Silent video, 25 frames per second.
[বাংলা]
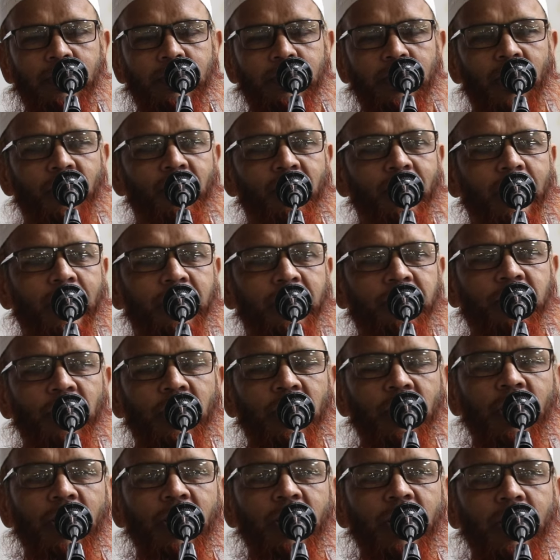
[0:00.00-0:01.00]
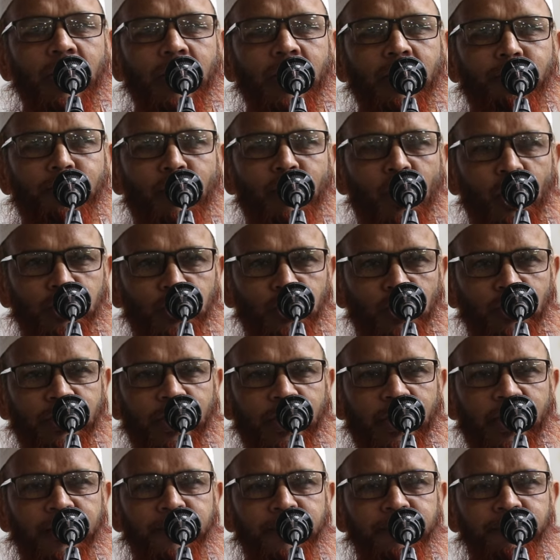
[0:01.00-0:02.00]
তাহলে দিল্লির
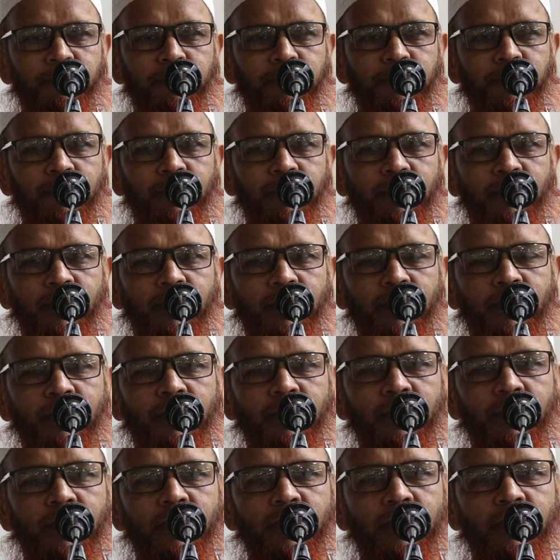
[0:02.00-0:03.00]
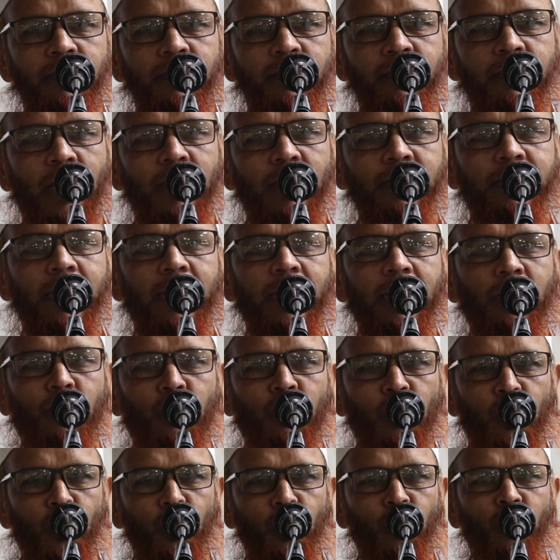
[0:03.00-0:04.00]
মদদে তাদের
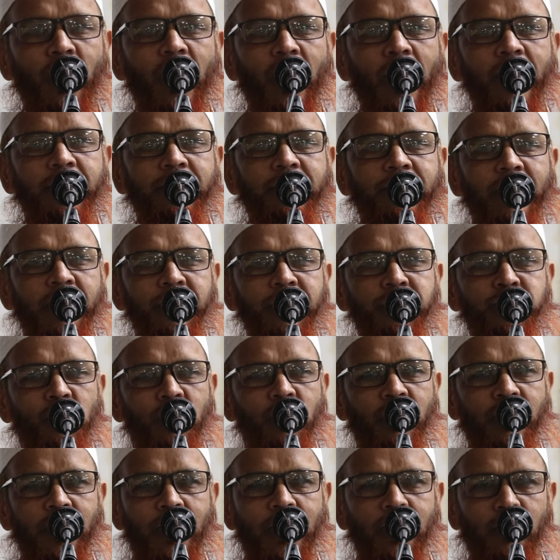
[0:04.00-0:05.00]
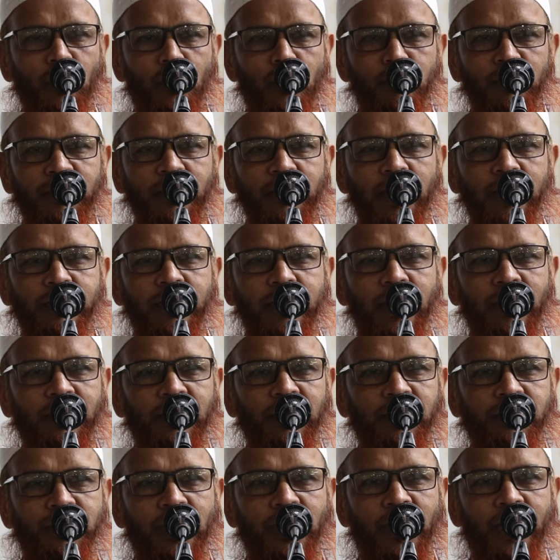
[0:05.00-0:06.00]
করুণায় যেই সরকার ক্ষমতায়
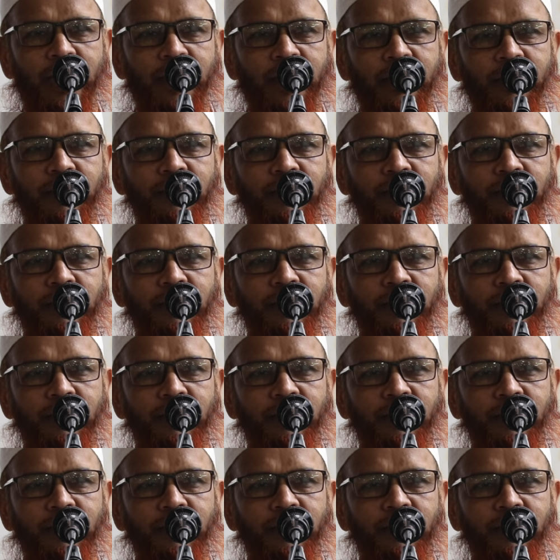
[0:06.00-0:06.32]
থাকতে চায়